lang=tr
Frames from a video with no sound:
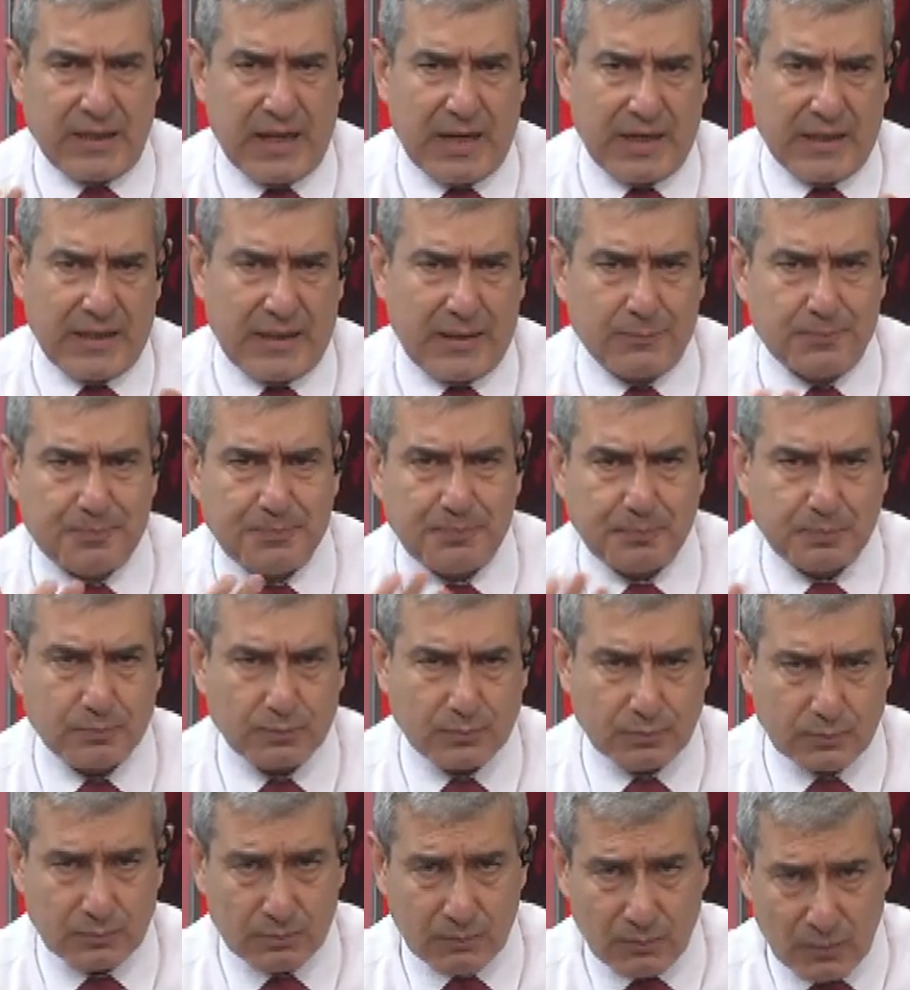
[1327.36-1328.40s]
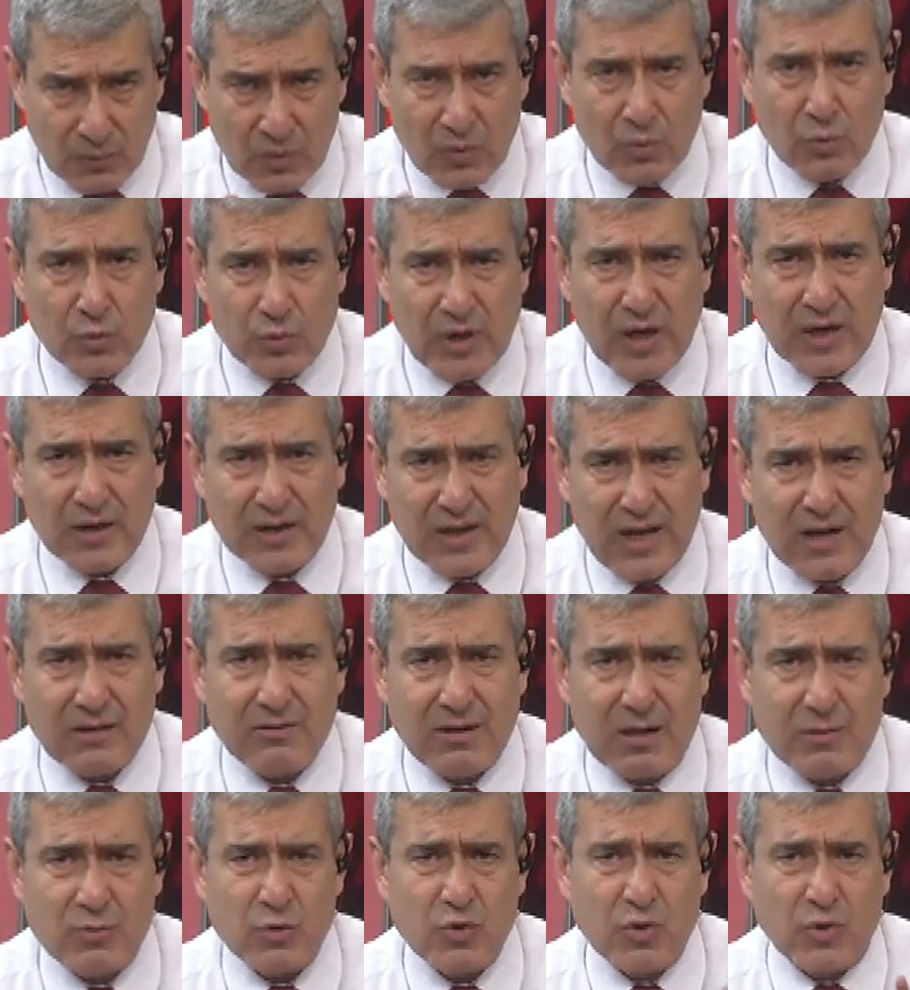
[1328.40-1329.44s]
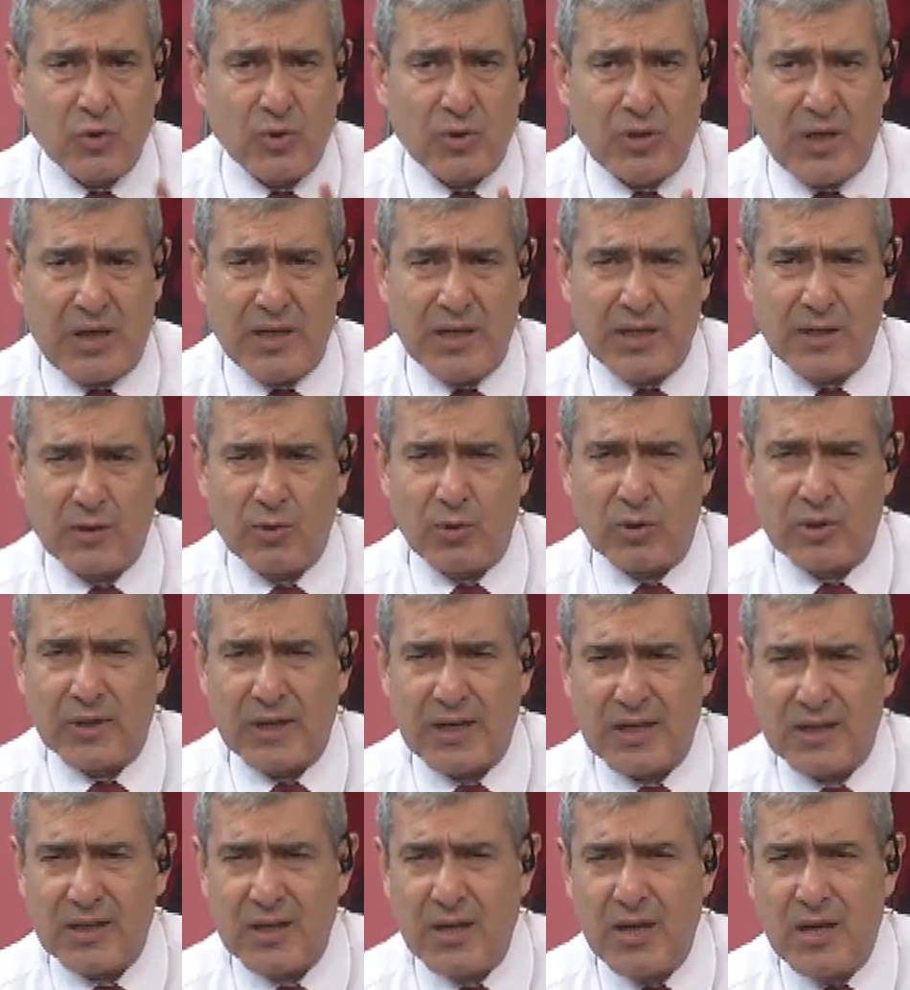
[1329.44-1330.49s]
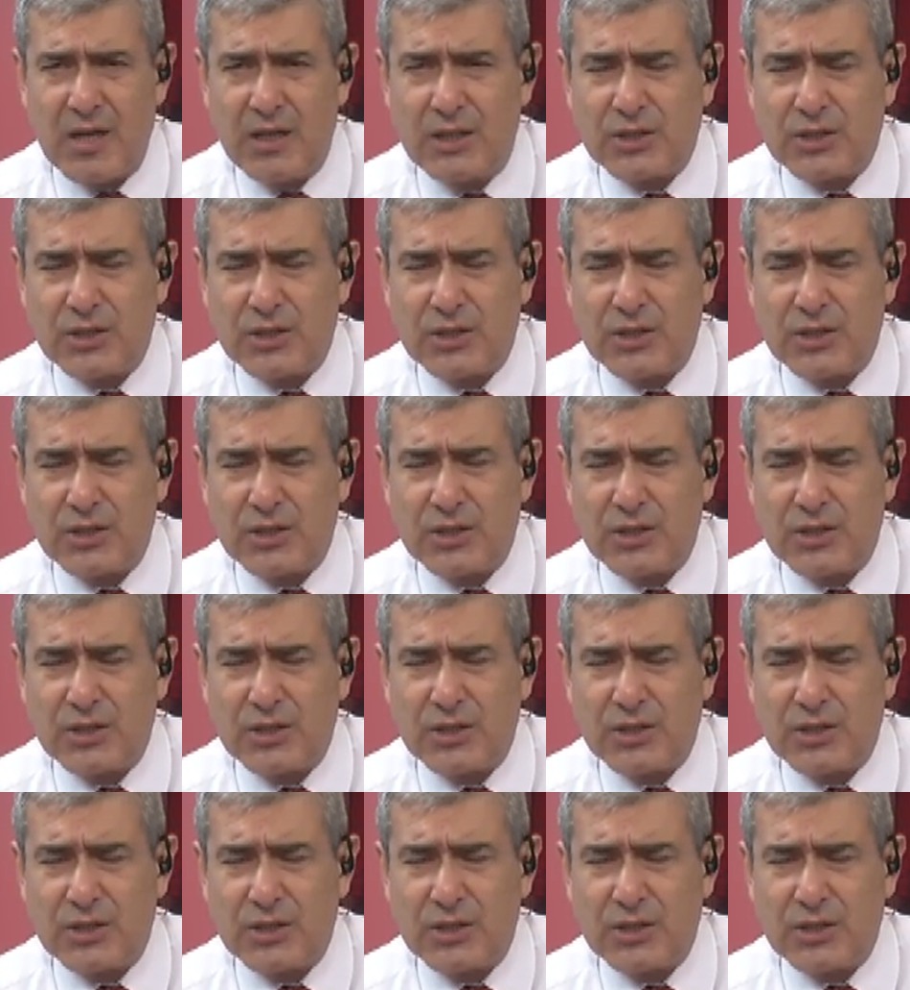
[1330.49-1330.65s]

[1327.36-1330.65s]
Yani uyarılar var bu konuyla ilgili olarak.